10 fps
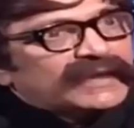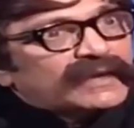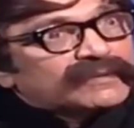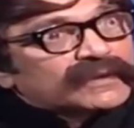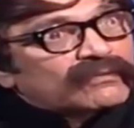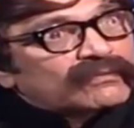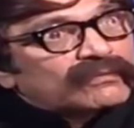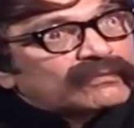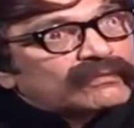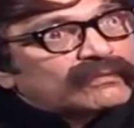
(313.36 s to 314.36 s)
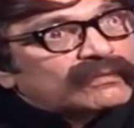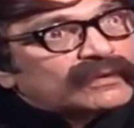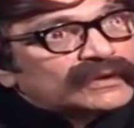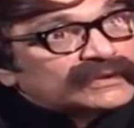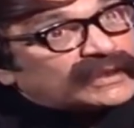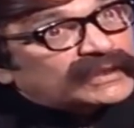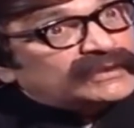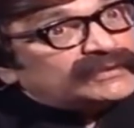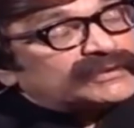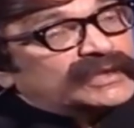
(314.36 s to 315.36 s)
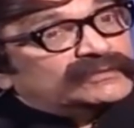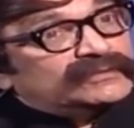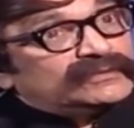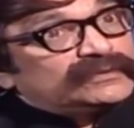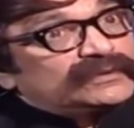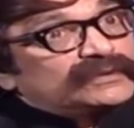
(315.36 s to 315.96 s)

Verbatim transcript: मैं क्या बताऊँ यकीन जानो